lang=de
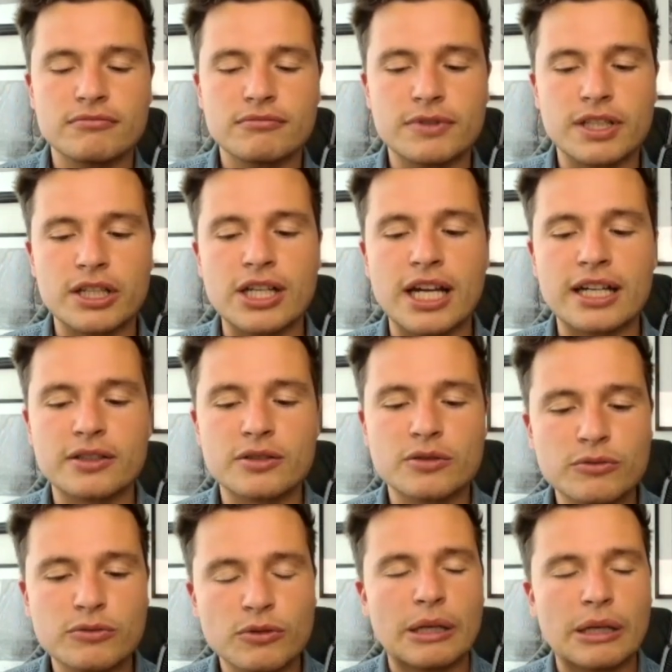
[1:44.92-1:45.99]
sehr stark das
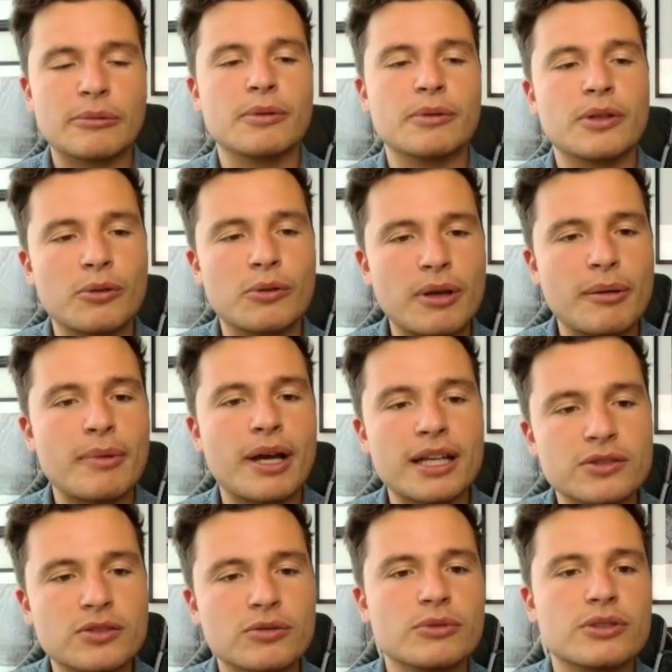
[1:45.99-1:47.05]
Gefühl habe, immer noch mehr machen
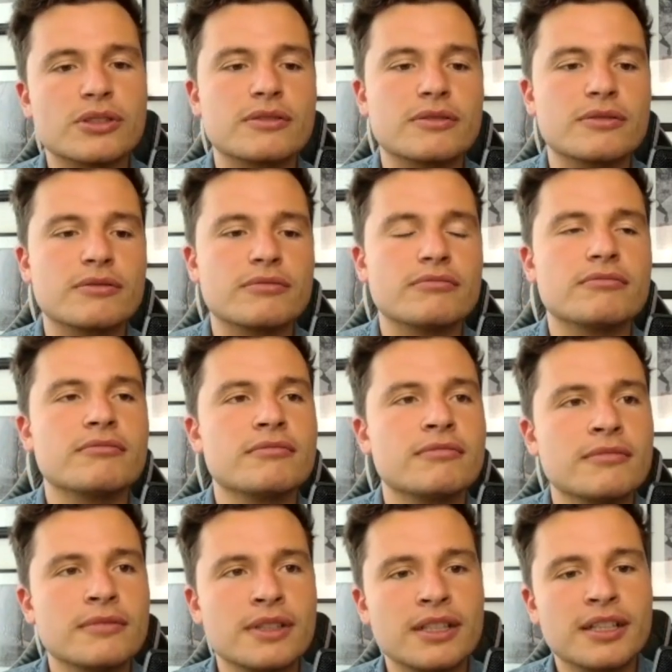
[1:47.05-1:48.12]
zu müssen,
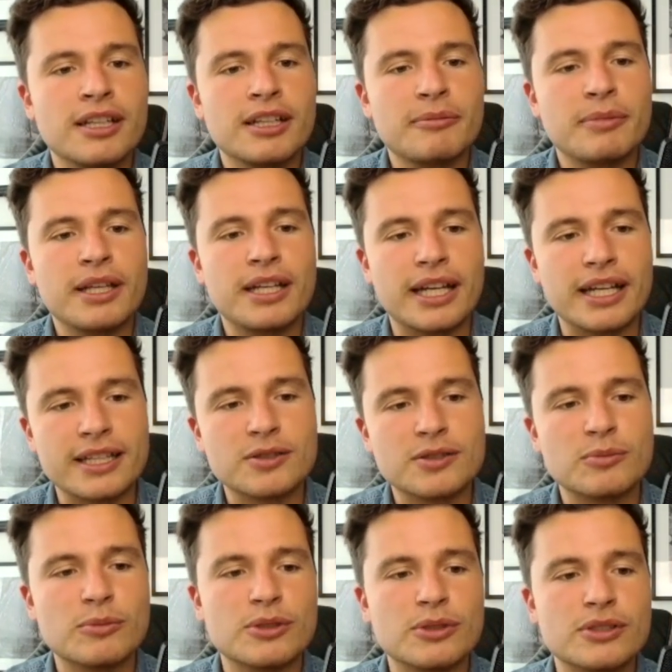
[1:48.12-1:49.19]
mehr erreichen zu
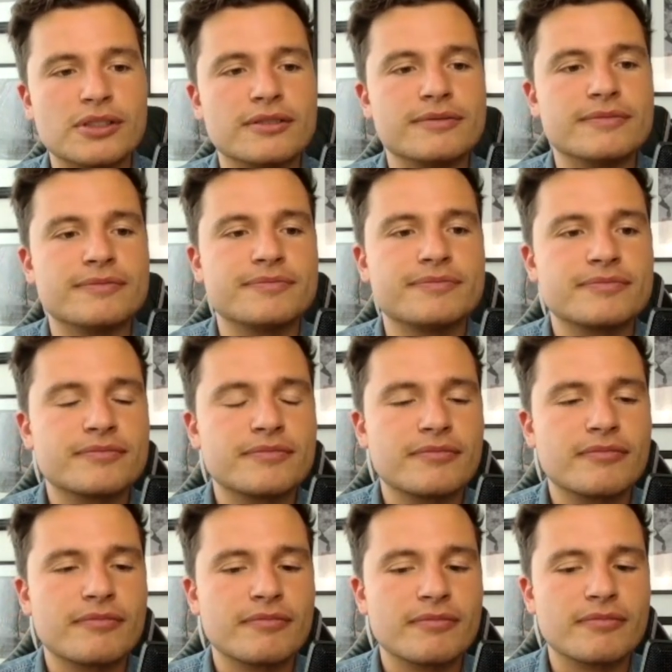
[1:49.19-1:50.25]
müssen.
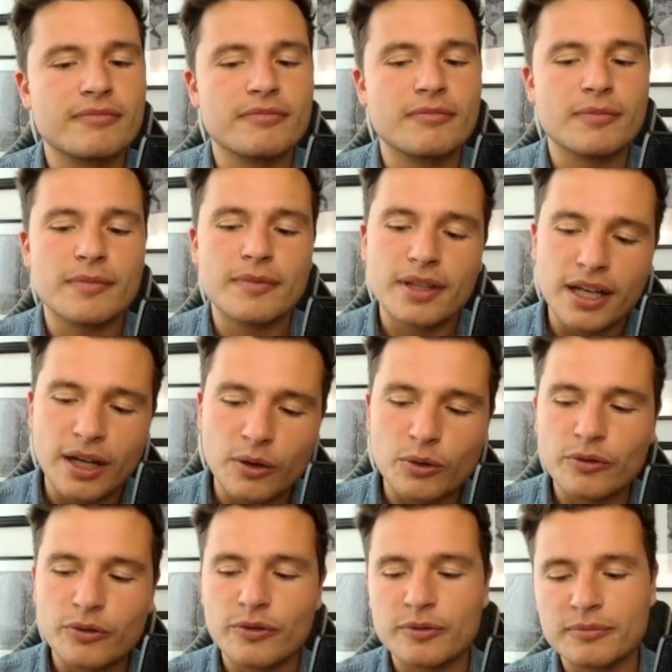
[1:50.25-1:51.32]
Auch
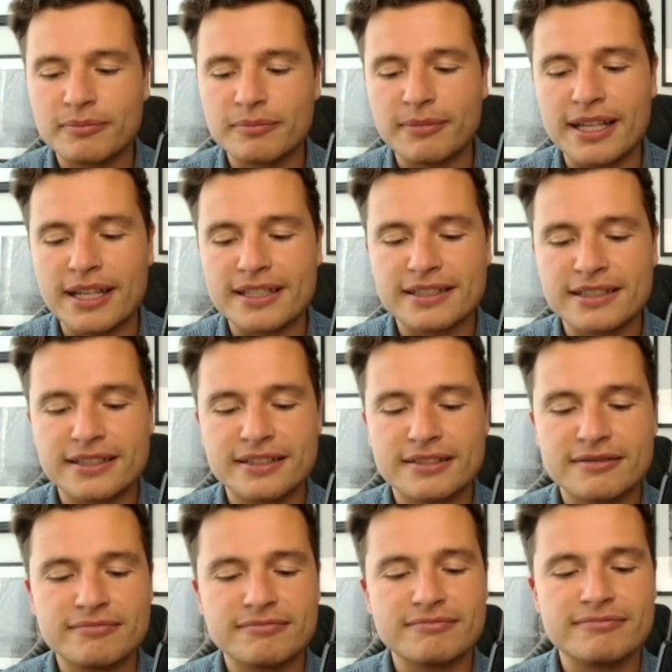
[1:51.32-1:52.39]

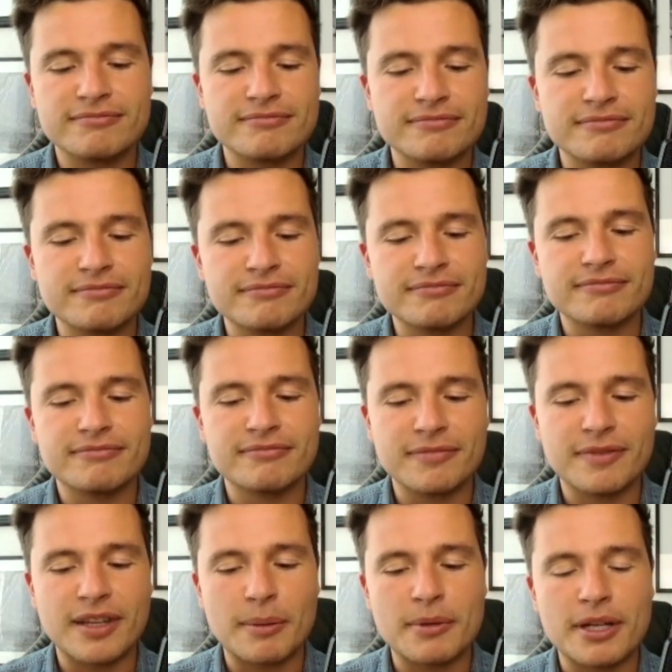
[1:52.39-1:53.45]
meistens
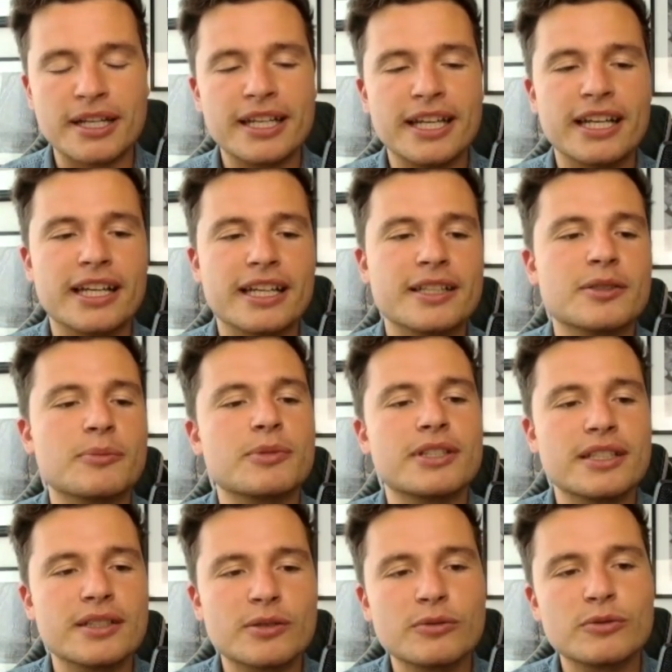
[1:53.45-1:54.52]
damit einhergehen, so ein bisschen
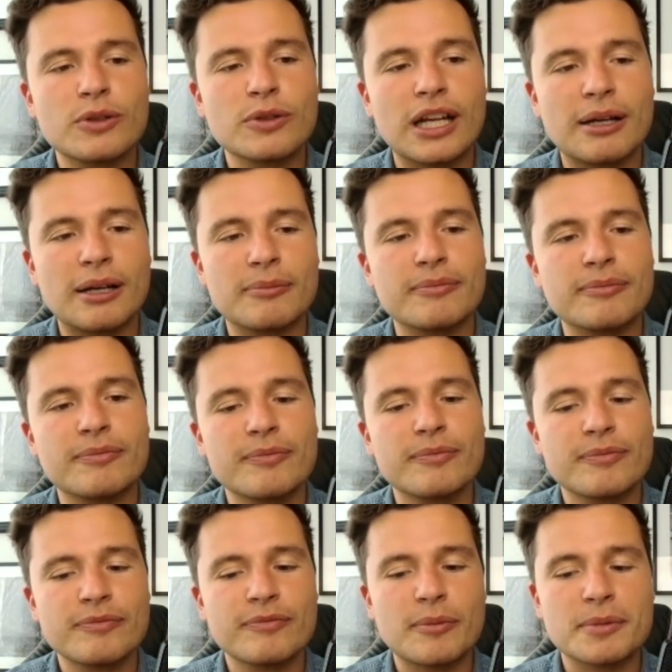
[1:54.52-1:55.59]
das Gefühl haben,
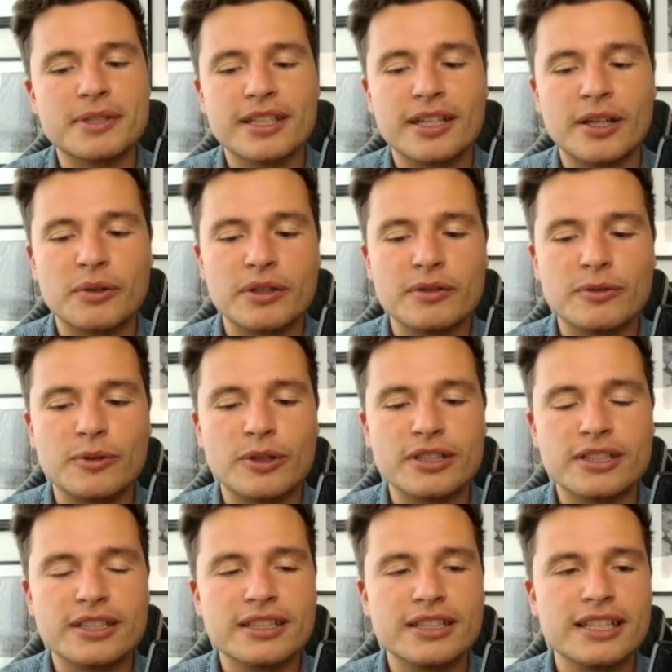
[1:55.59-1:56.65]
wenn man es genau
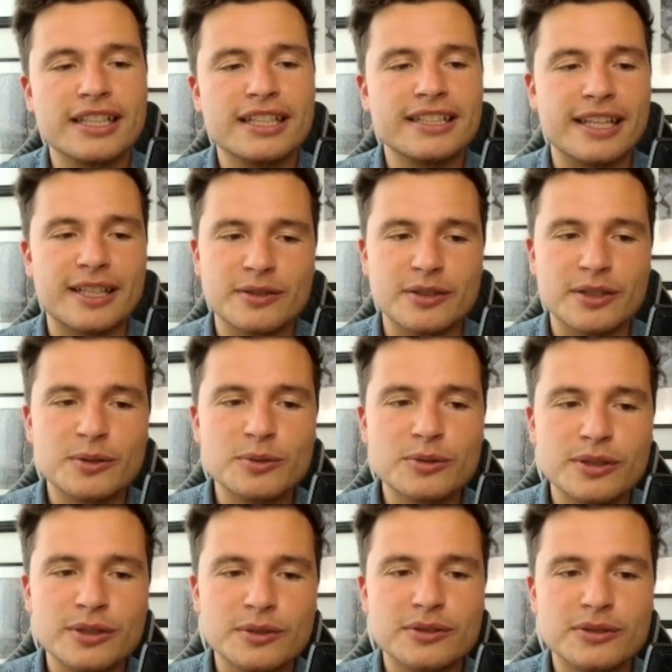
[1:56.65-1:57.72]
erforscht, jetzt nicht gut
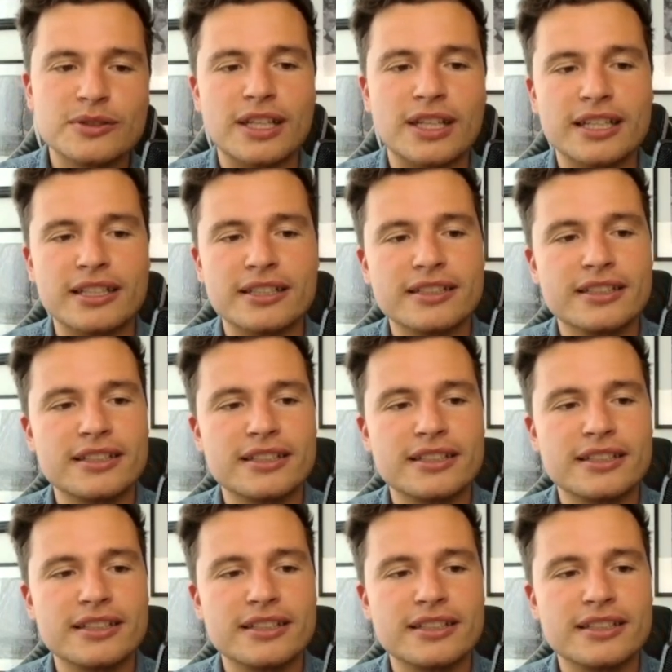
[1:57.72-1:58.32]
genug zu sein.